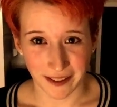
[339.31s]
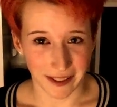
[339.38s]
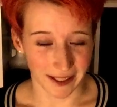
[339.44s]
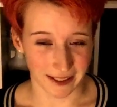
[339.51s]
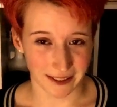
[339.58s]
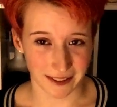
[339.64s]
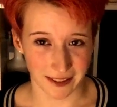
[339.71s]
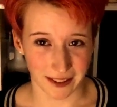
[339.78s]

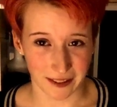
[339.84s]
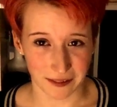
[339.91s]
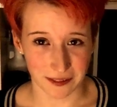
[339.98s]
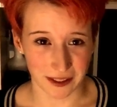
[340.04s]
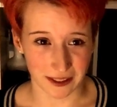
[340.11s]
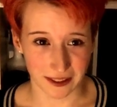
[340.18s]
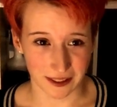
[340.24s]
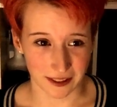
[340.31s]

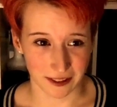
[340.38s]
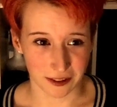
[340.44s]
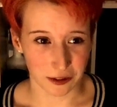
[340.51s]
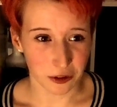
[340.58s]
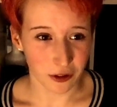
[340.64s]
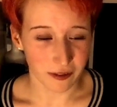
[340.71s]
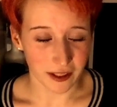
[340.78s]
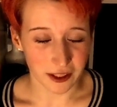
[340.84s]
ernsthaft, dass äh,
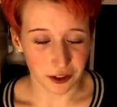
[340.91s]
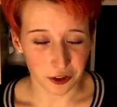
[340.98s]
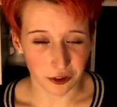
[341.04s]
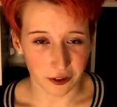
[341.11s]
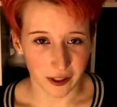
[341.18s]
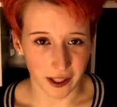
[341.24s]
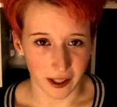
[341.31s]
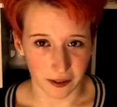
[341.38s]
nur weil es
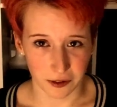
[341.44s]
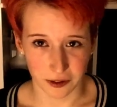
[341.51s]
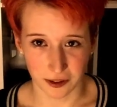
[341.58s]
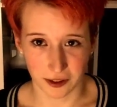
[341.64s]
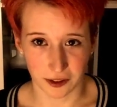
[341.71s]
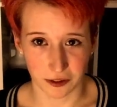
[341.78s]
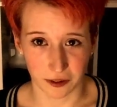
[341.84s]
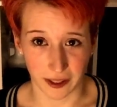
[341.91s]
schöner
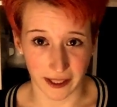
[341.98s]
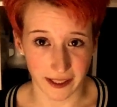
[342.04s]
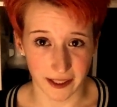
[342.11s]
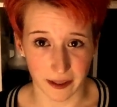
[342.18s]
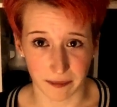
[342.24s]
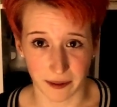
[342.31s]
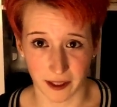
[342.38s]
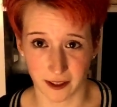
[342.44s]
aussieht, so
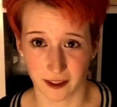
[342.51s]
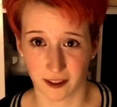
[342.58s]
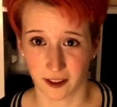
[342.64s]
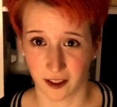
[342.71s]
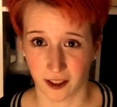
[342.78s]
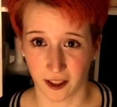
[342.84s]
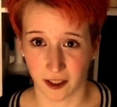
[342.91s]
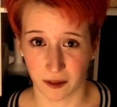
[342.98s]
echter Pelz,
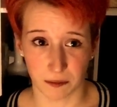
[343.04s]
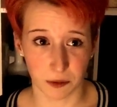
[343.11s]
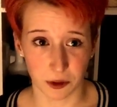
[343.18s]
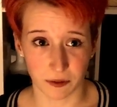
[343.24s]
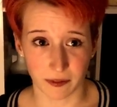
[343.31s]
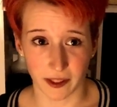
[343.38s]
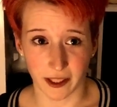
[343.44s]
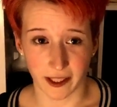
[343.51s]

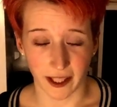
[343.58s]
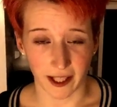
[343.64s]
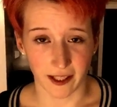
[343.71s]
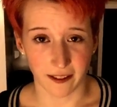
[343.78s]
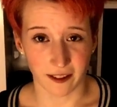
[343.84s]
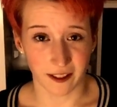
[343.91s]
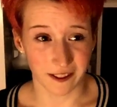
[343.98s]
müssen wir, den all,